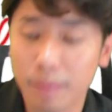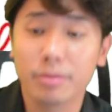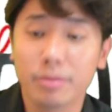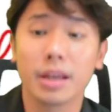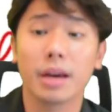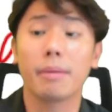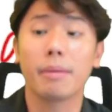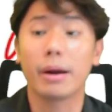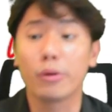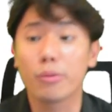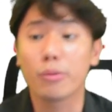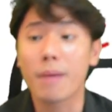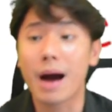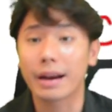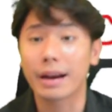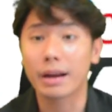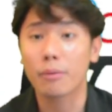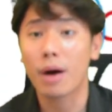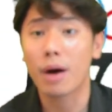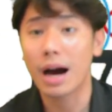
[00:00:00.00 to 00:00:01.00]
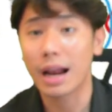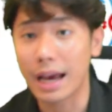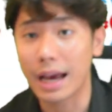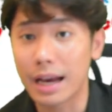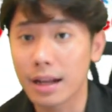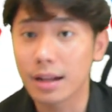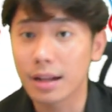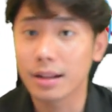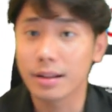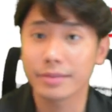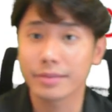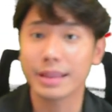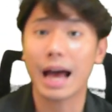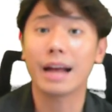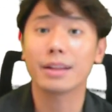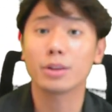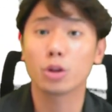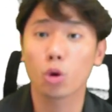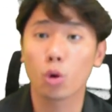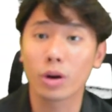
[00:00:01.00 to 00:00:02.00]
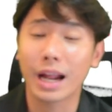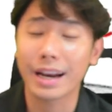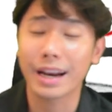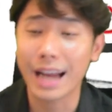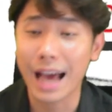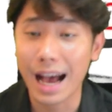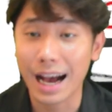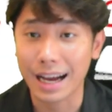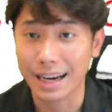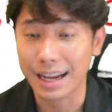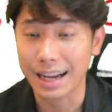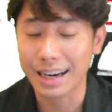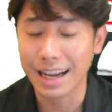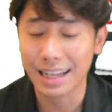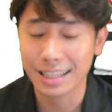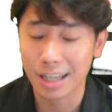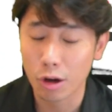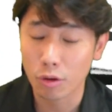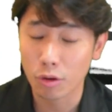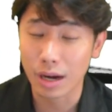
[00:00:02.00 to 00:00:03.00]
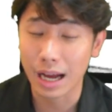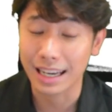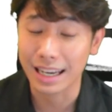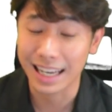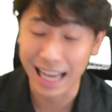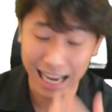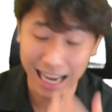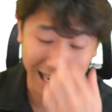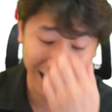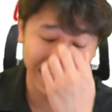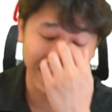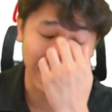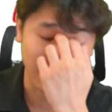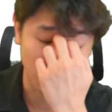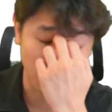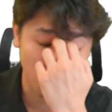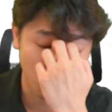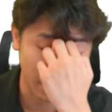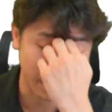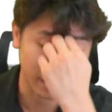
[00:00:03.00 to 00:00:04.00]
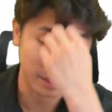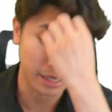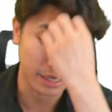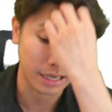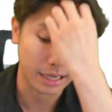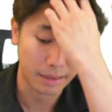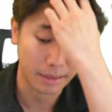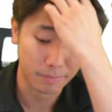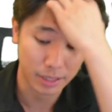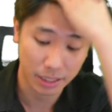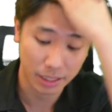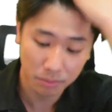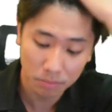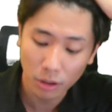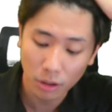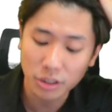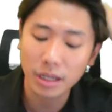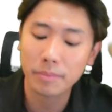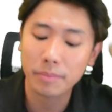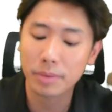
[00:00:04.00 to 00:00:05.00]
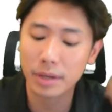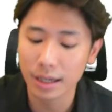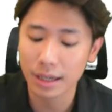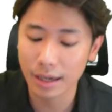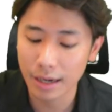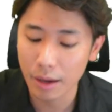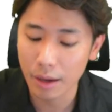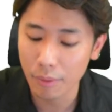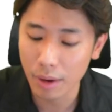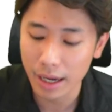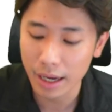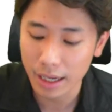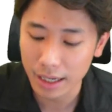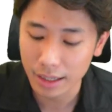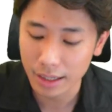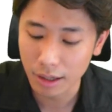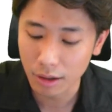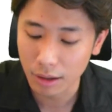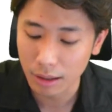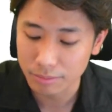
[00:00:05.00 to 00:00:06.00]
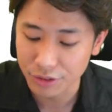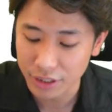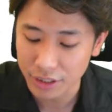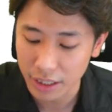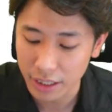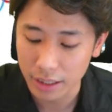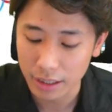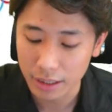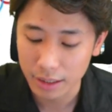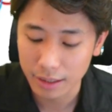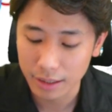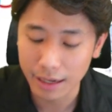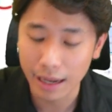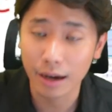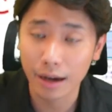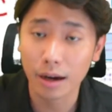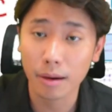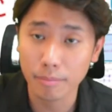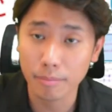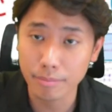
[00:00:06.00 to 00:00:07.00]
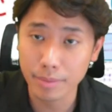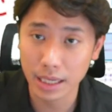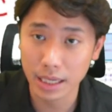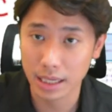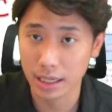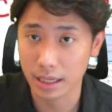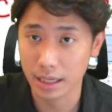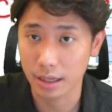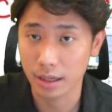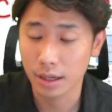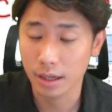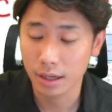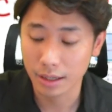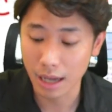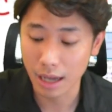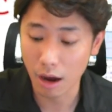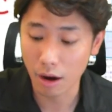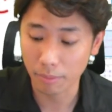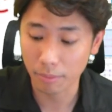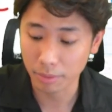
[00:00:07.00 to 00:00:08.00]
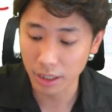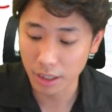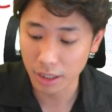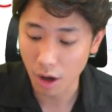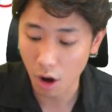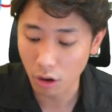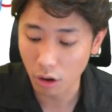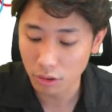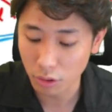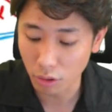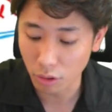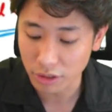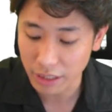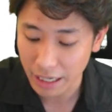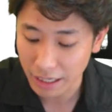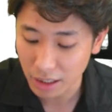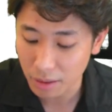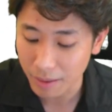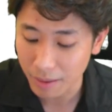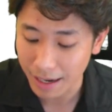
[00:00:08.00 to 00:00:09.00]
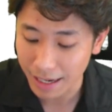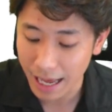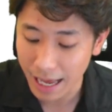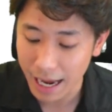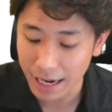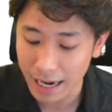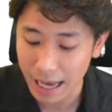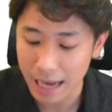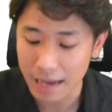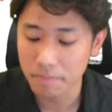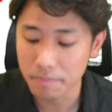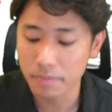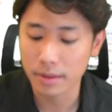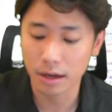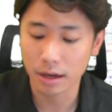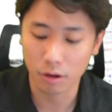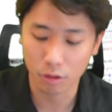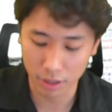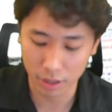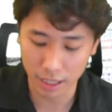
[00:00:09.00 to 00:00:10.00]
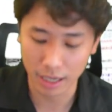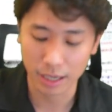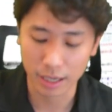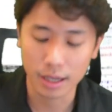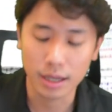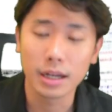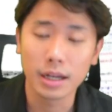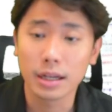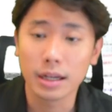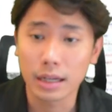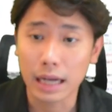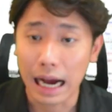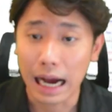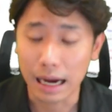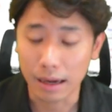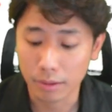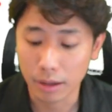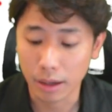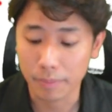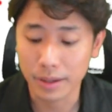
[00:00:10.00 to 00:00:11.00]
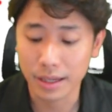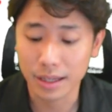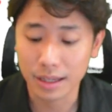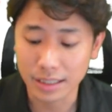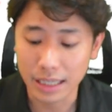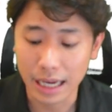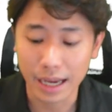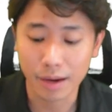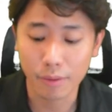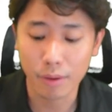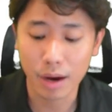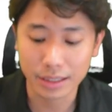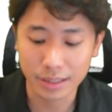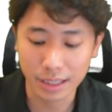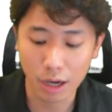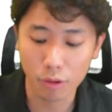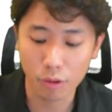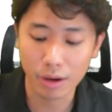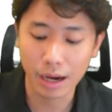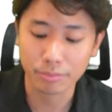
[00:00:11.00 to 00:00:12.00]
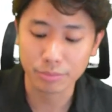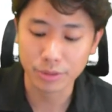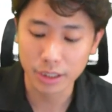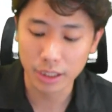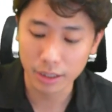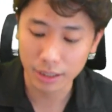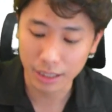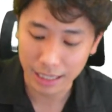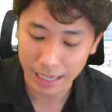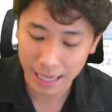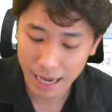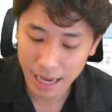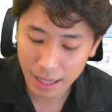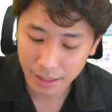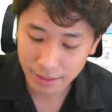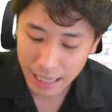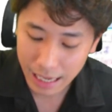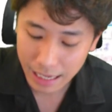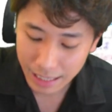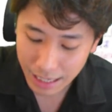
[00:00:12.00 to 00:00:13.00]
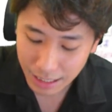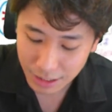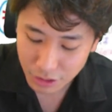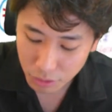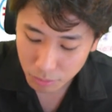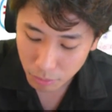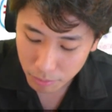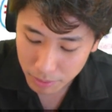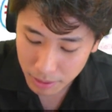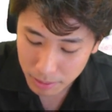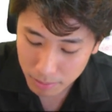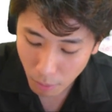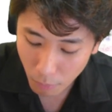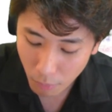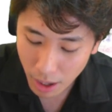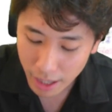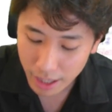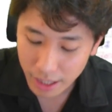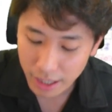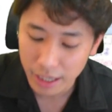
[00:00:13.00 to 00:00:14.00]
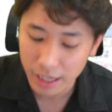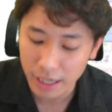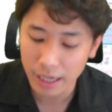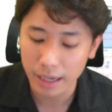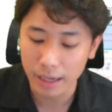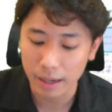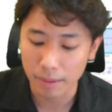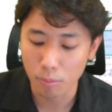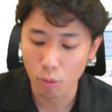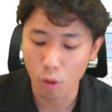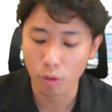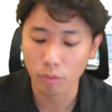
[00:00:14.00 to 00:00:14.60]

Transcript: เวลาเทียบเทียบอนุมานได้ว่าอะไรหน้าตัวด้านหน้ากับด้านหน้าเท่ากันหลังกับหลังเท่ากันนั่นเองครับพี่เพราะฉะนั้นพี่ก็เลยได้ว่า A เท่ากับ C แล้วก็ B เท่ากับ D doc ต้องใช้เครื่องหมายแล้วนะโอเคอ่ะเดี๋ยวพี่จะใช้ว่าเท่ากับเจอกันแล้วแต่ถ้าสมมติพี่บอกว่า A